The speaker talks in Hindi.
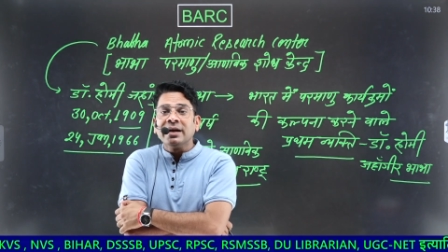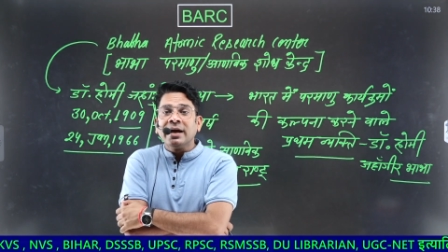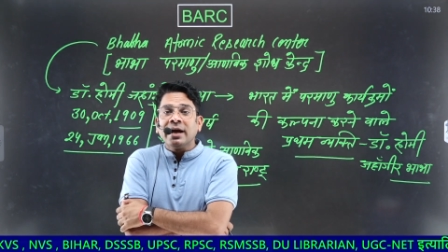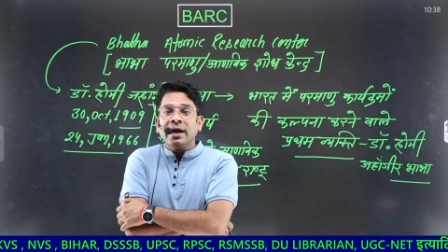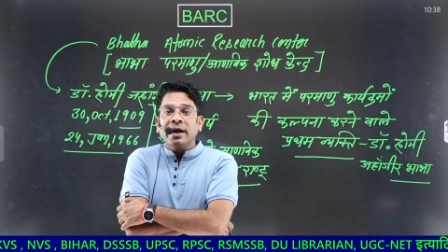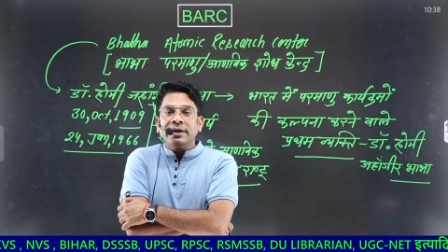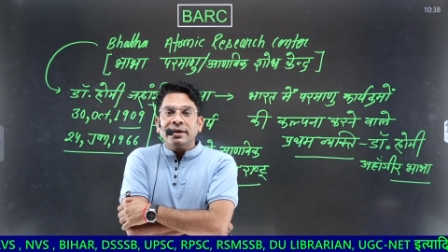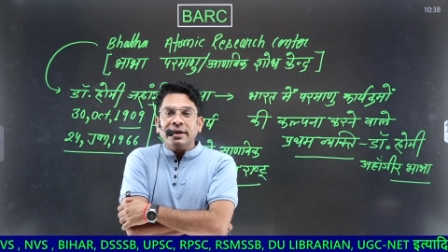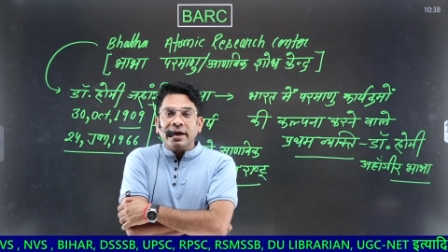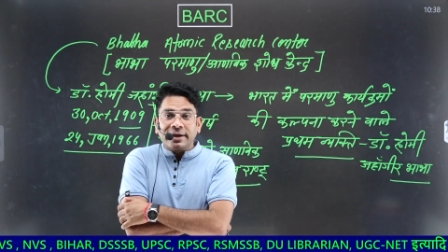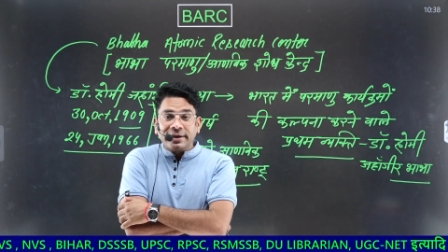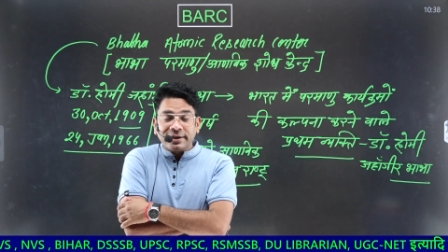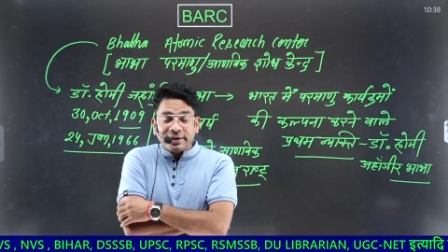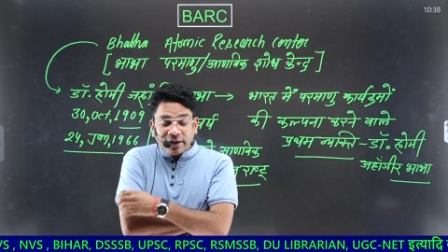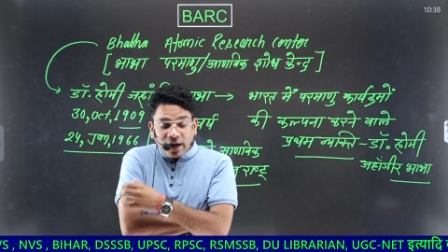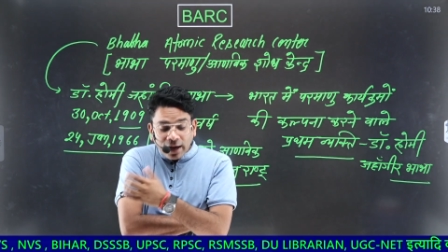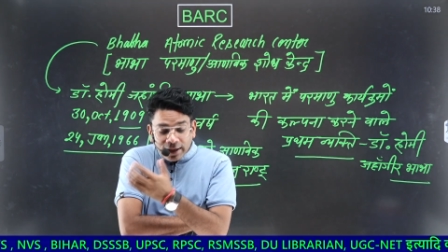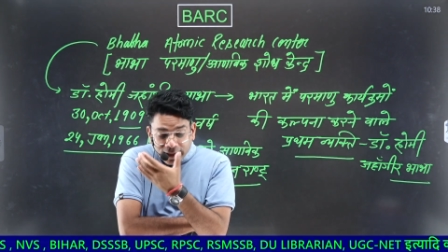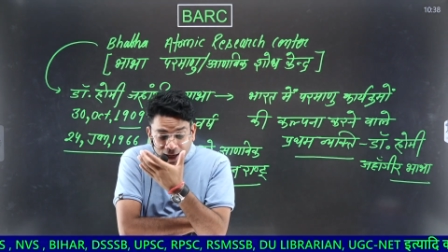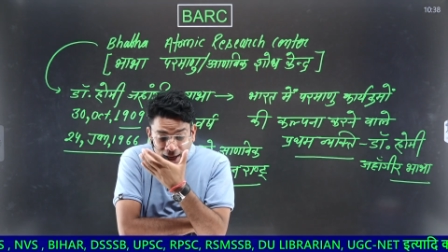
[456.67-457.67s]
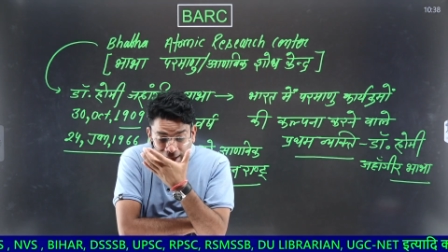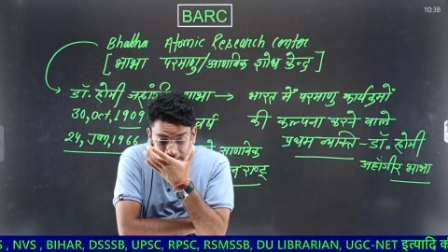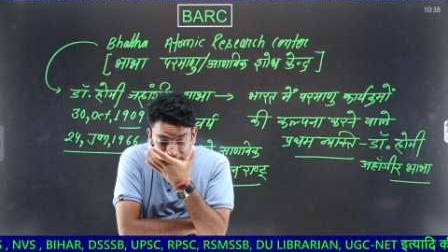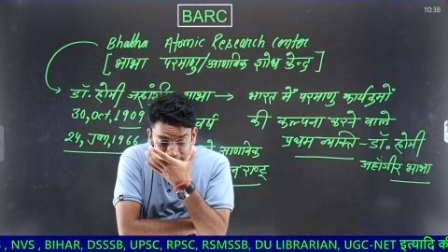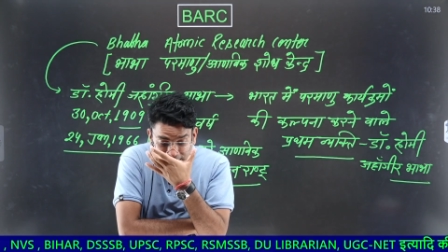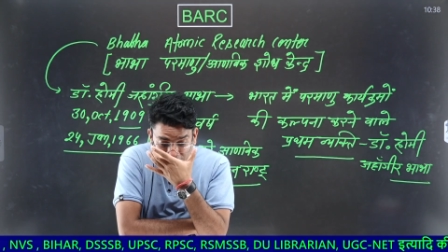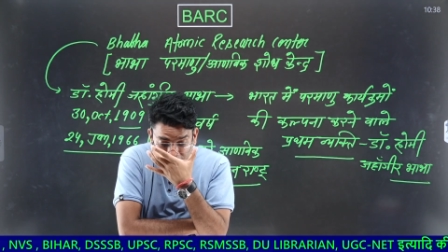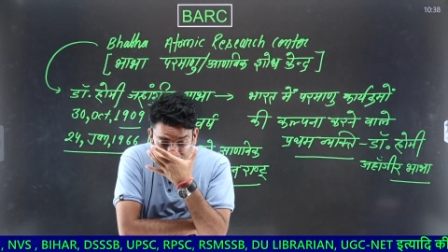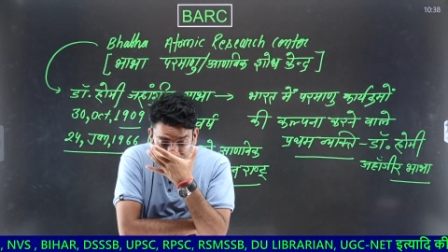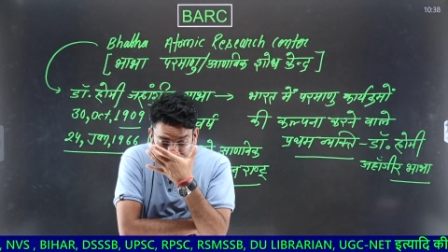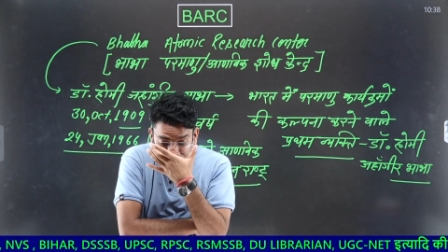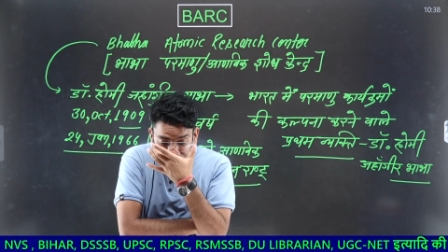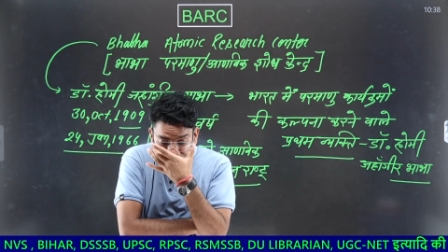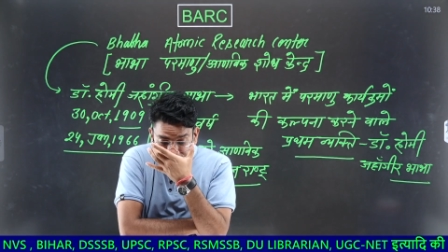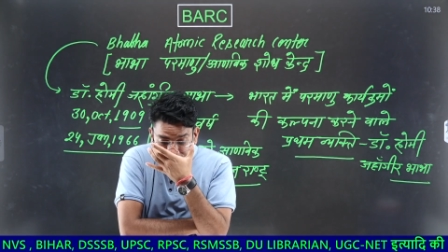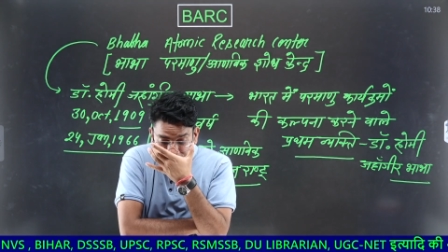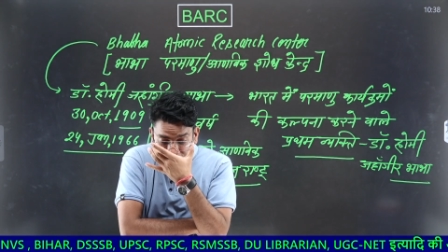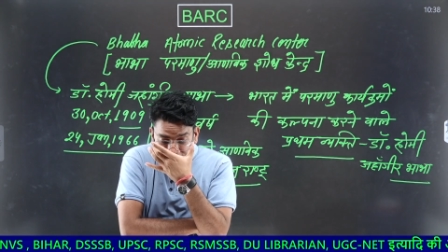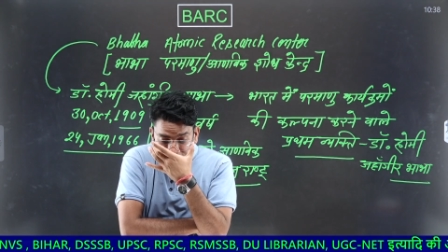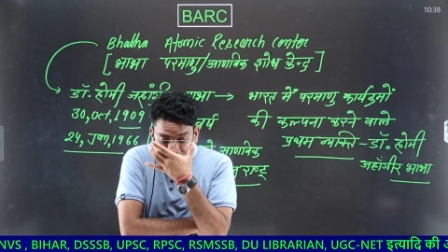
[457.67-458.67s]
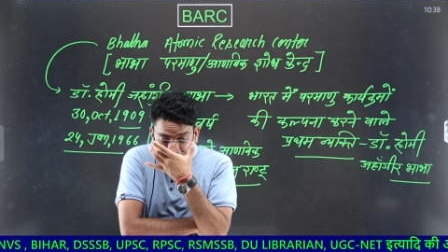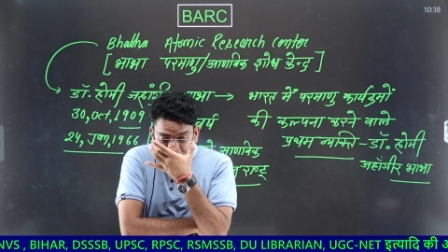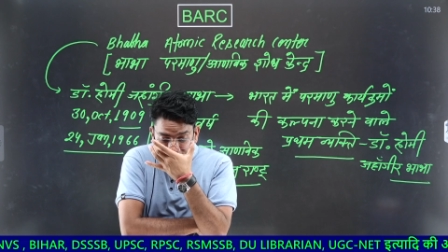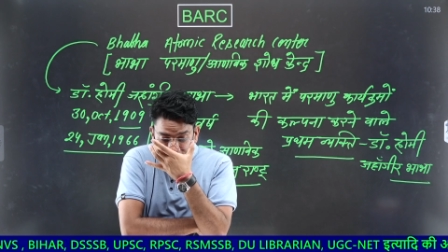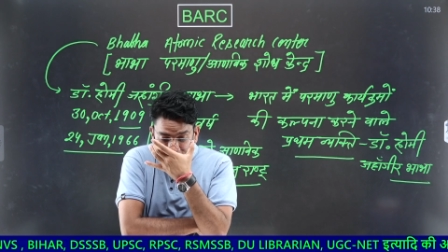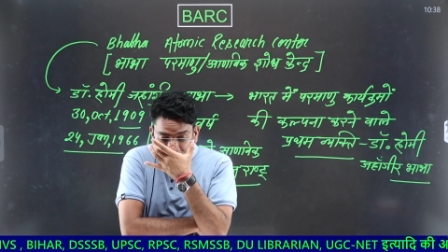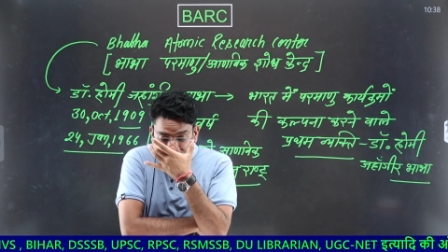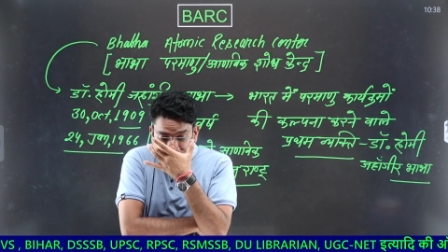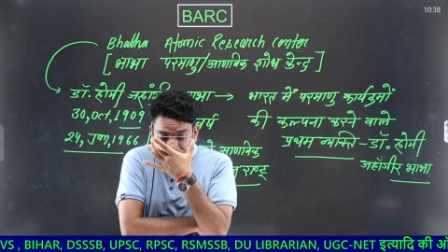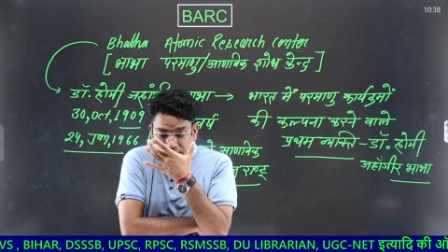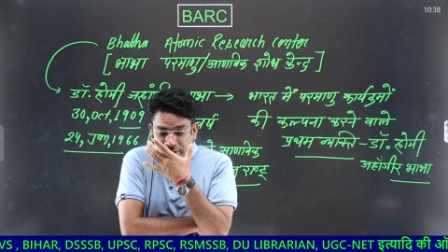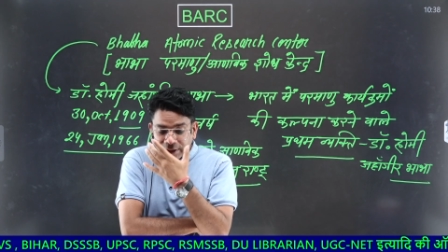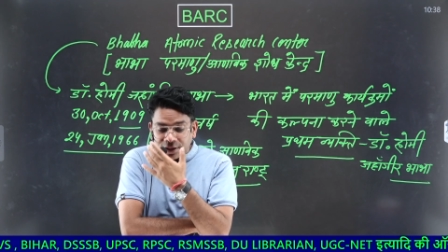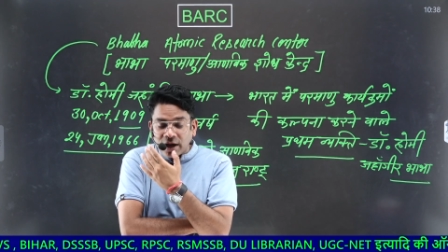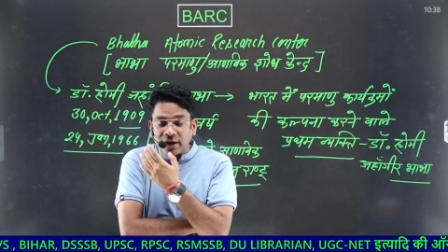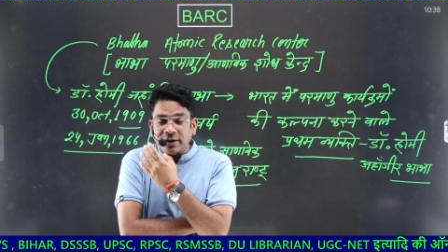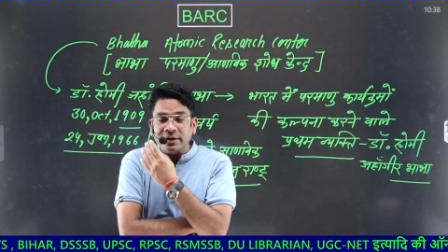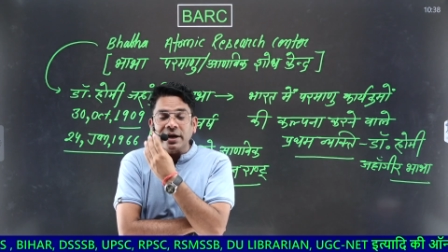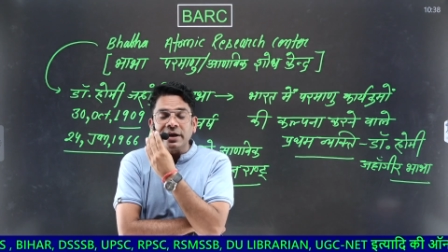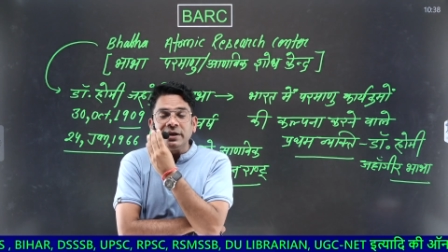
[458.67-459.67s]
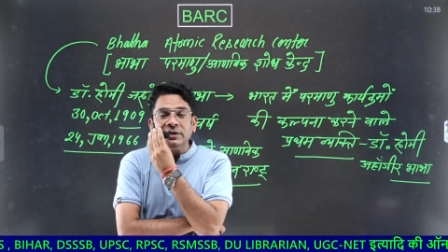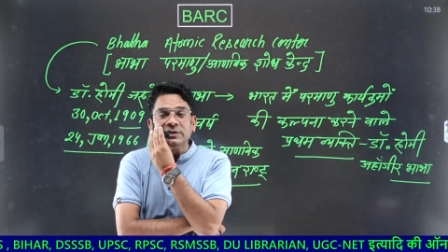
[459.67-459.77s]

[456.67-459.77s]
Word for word: ये टाटा के साथ में टाटा के साथ में टाटा